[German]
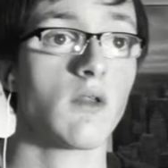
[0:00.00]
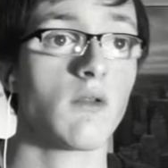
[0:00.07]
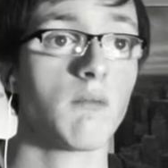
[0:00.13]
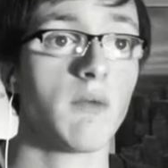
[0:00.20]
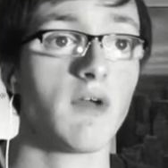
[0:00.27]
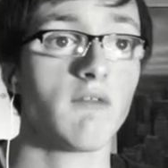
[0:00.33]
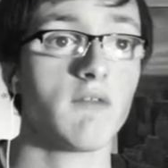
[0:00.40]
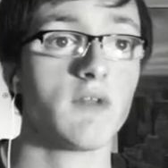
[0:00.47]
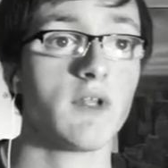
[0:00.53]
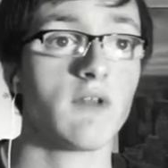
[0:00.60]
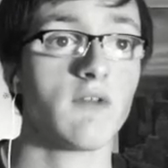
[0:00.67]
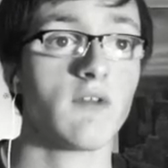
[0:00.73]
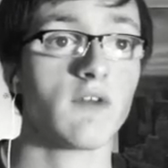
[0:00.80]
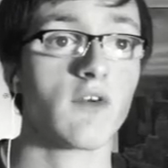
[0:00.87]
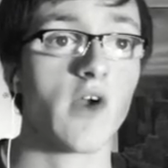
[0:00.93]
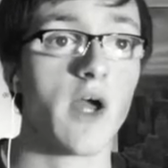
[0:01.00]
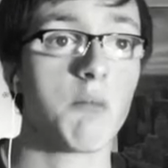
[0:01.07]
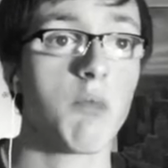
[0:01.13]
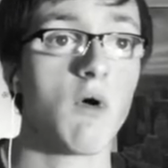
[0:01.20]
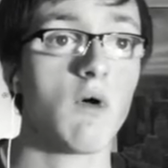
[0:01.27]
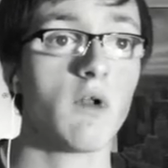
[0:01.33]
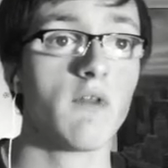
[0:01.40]
machen wir wieder diese Try
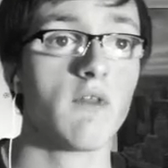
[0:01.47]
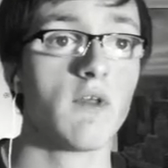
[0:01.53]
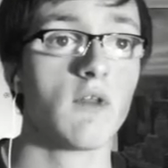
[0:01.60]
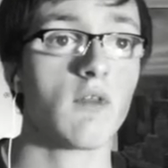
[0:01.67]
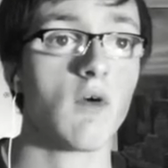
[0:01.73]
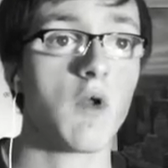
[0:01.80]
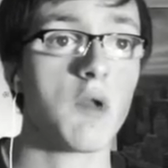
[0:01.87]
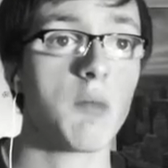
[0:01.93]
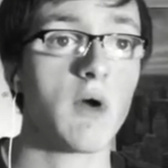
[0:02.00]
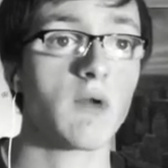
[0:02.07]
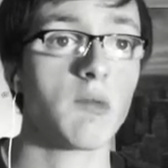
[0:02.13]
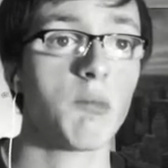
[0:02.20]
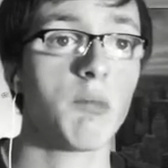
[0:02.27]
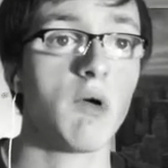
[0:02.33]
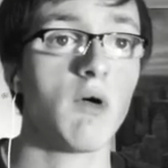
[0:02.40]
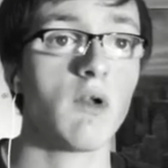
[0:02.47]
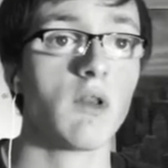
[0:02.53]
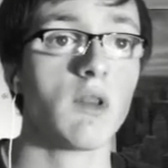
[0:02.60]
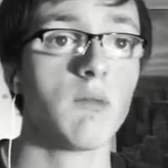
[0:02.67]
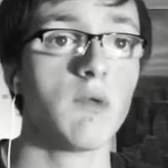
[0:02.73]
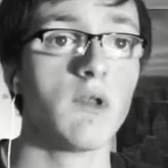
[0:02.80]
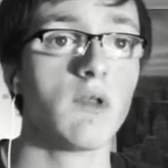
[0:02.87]
Balls hier. It's all about the balls
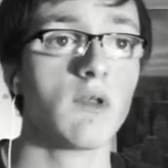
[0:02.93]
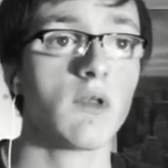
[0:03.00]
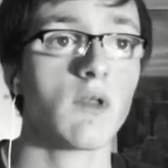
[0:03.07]
nämlich.